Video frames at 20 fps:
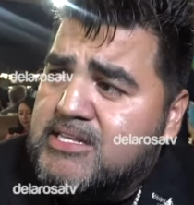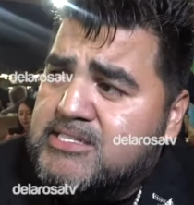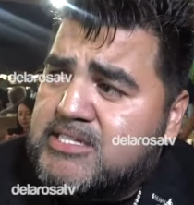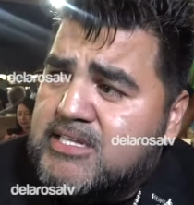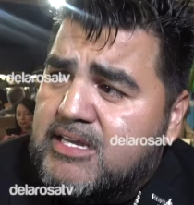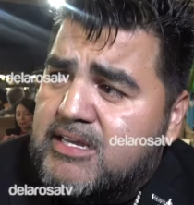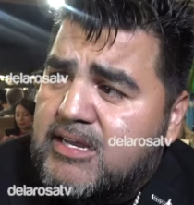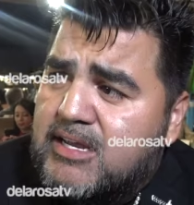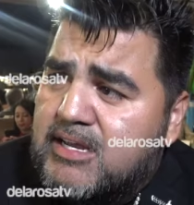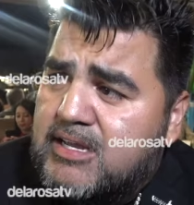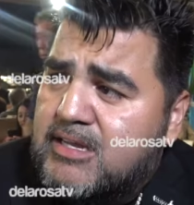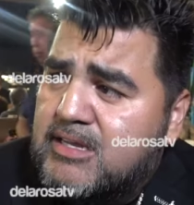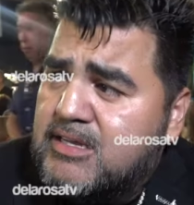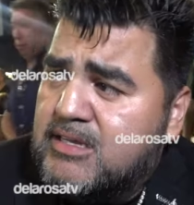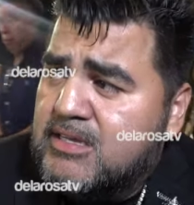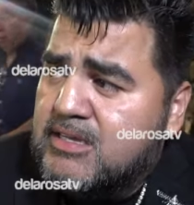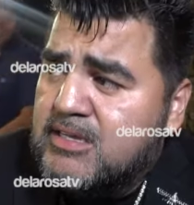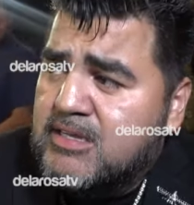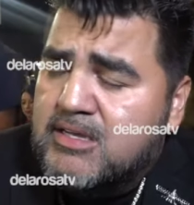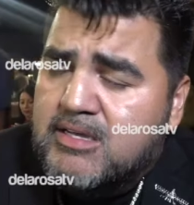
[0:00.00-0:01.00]
ese,
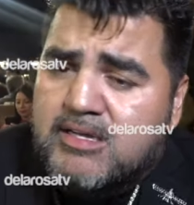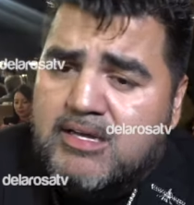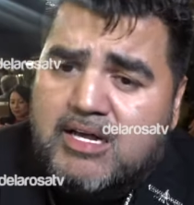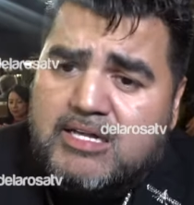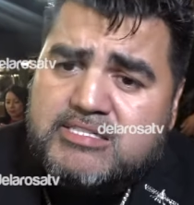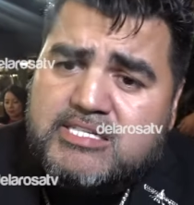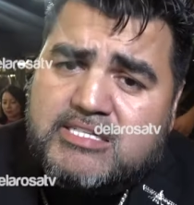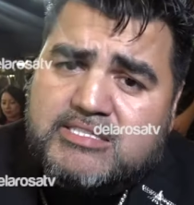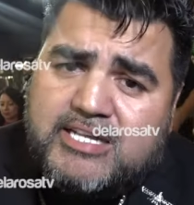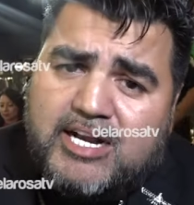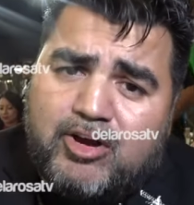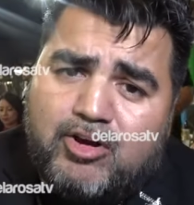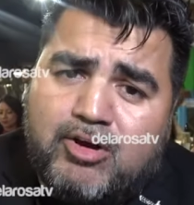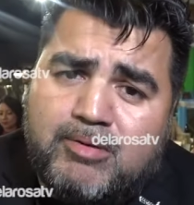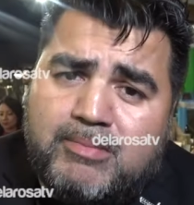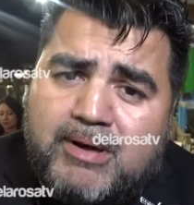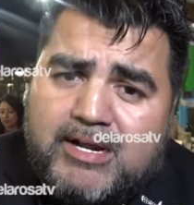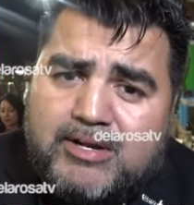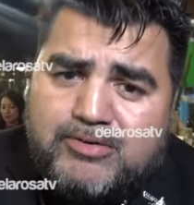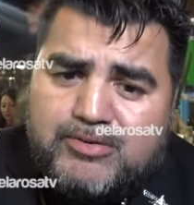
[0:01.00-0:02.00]
ese trago
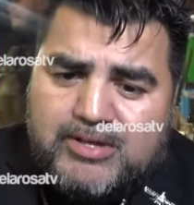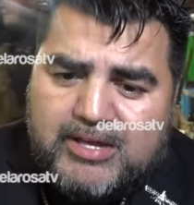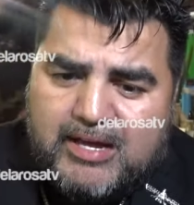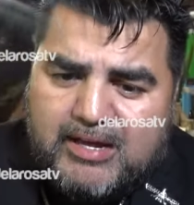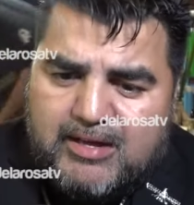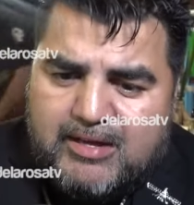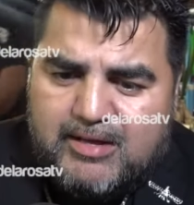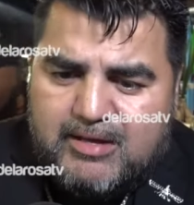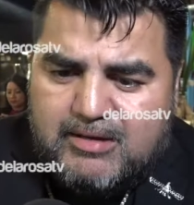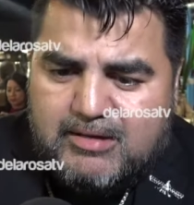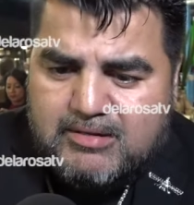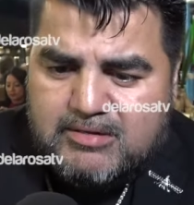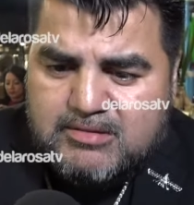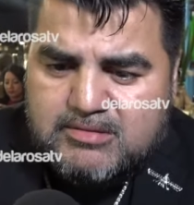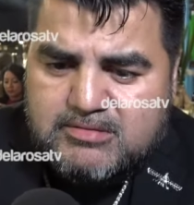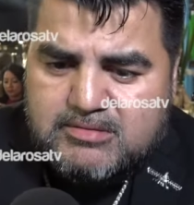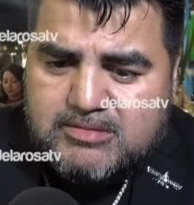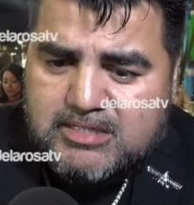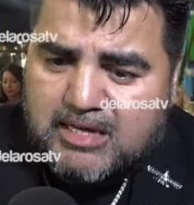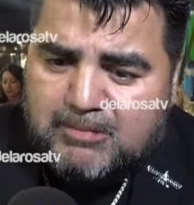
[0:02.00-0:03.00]
amargo ya,
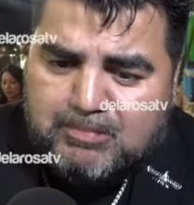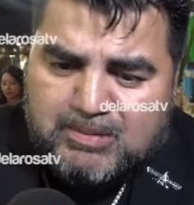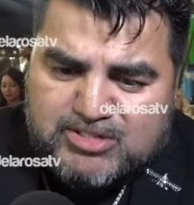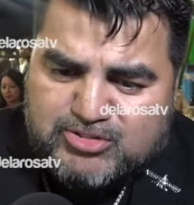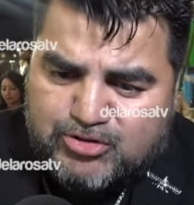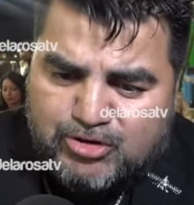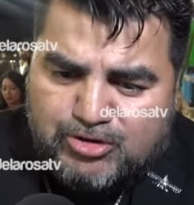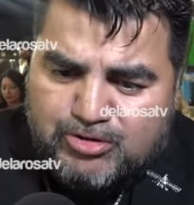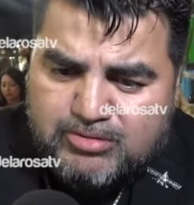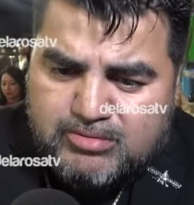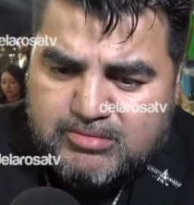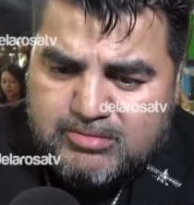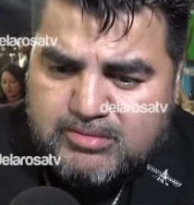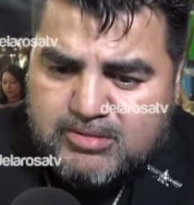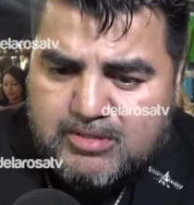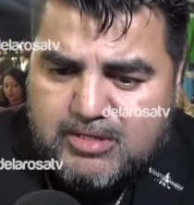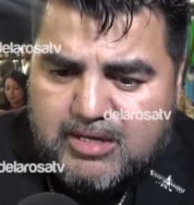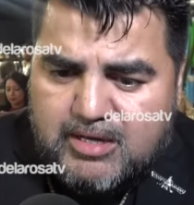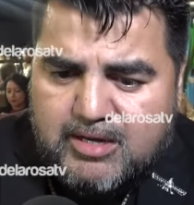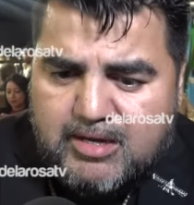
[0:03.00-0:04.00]
ya pasó,
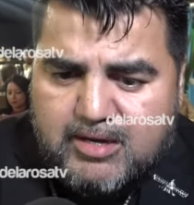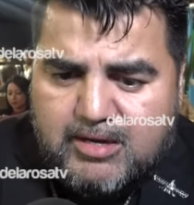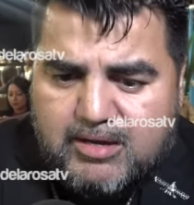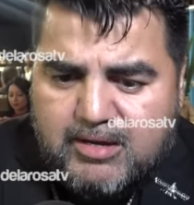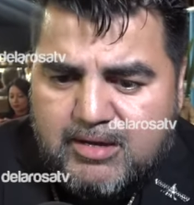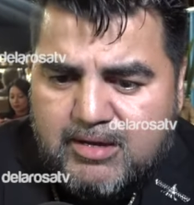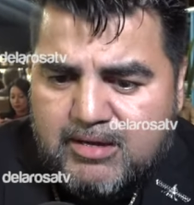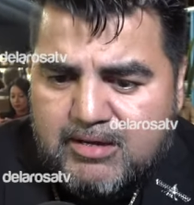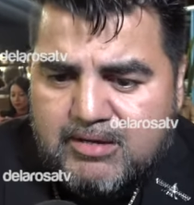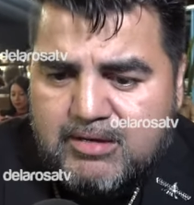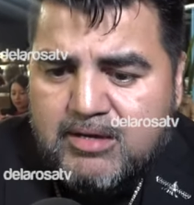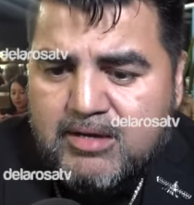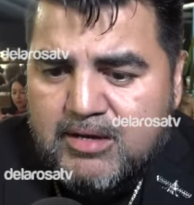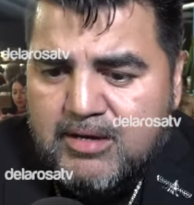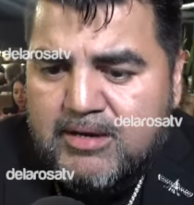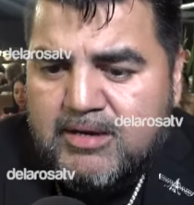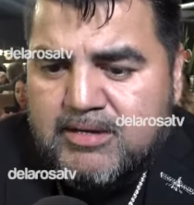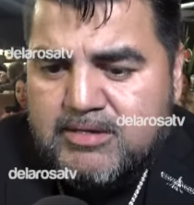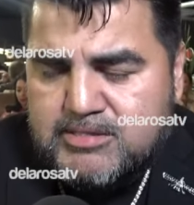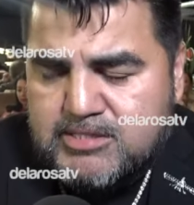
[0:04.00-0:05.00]
eh,
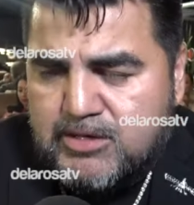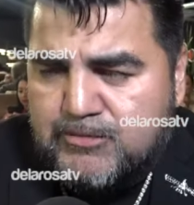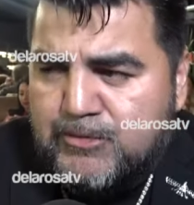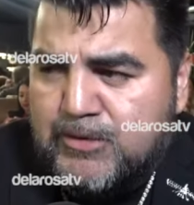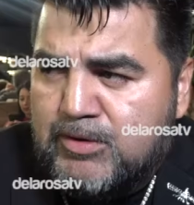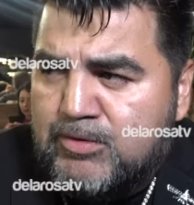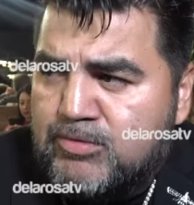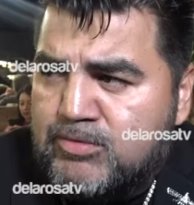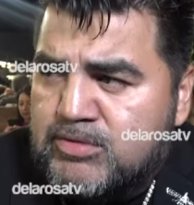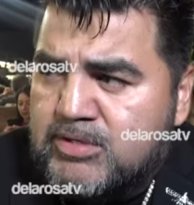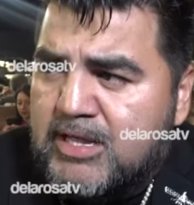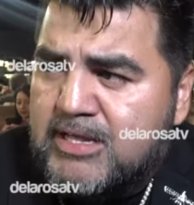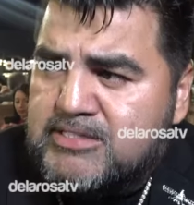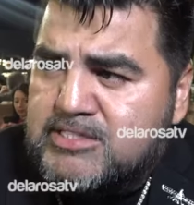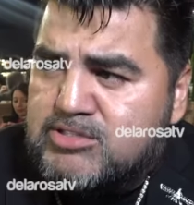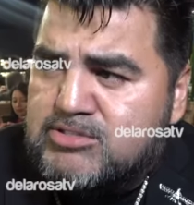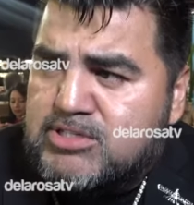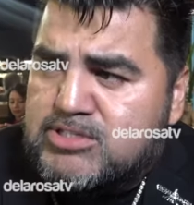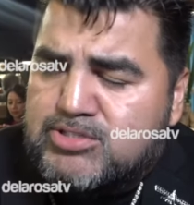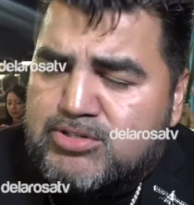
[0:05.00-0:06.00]
sí fue una
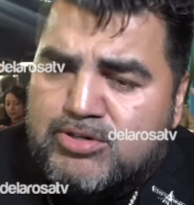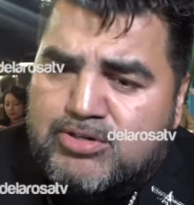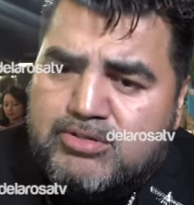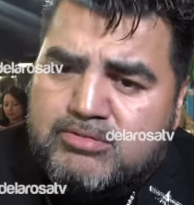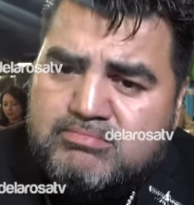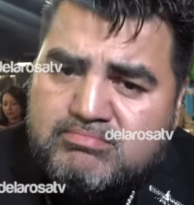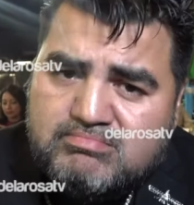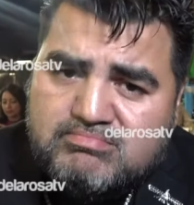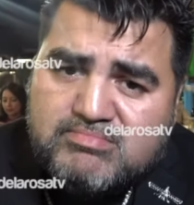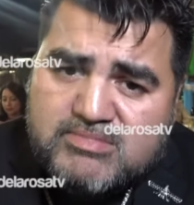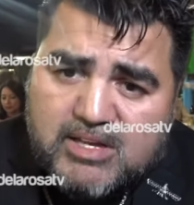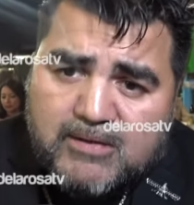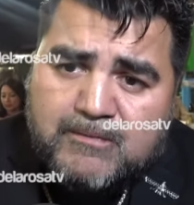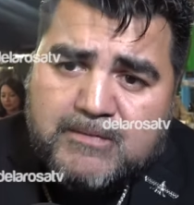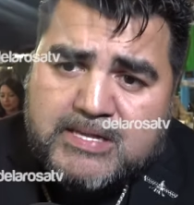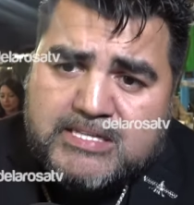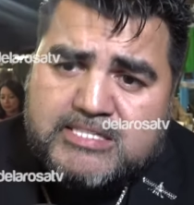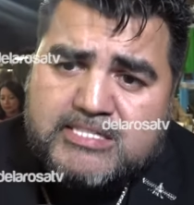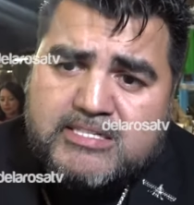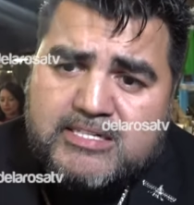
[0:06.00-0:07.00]
situación
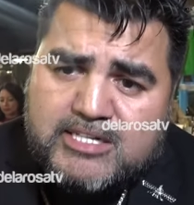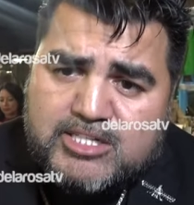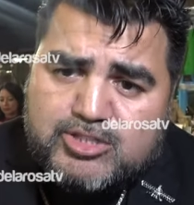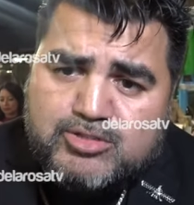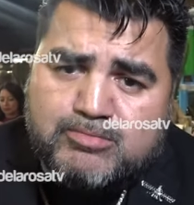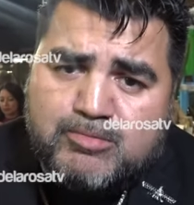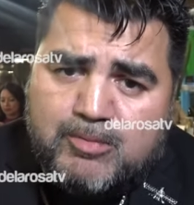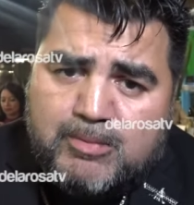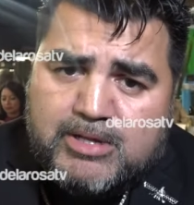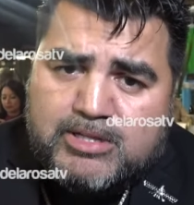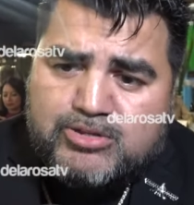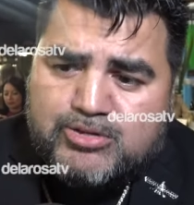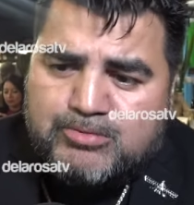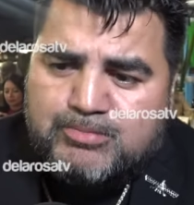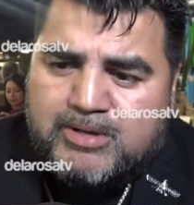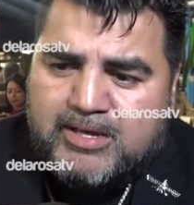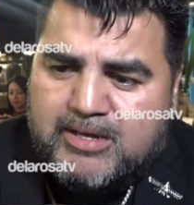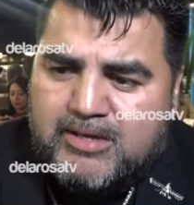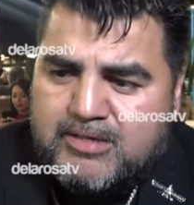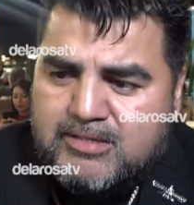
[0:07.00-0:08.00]
difícil que en su momento
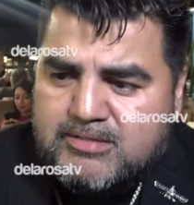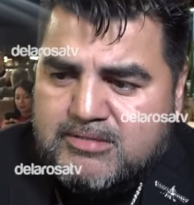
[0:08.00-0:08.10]
me,